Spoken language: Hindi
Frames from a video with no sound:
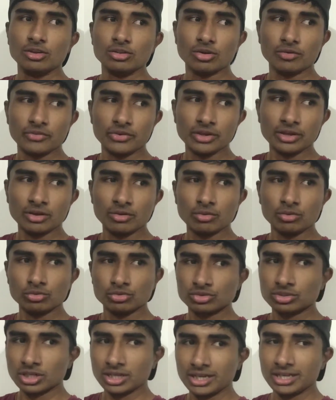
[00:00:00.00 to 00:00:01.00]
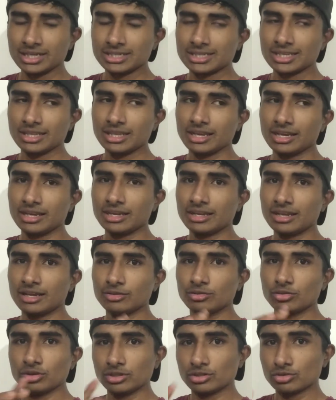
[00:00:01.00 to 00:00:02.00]
तो फिर उस तरीके से देखने
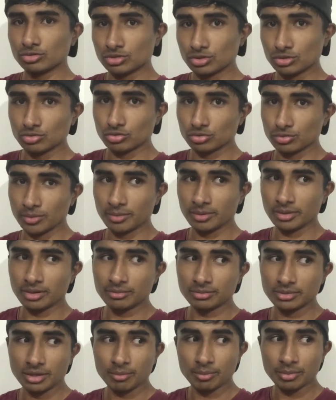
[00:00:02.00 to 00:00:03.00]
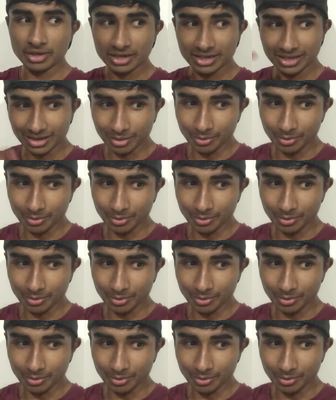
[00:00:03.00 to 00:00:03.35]
जाए तो रिसोर्सेज उसमें भी कम थे पर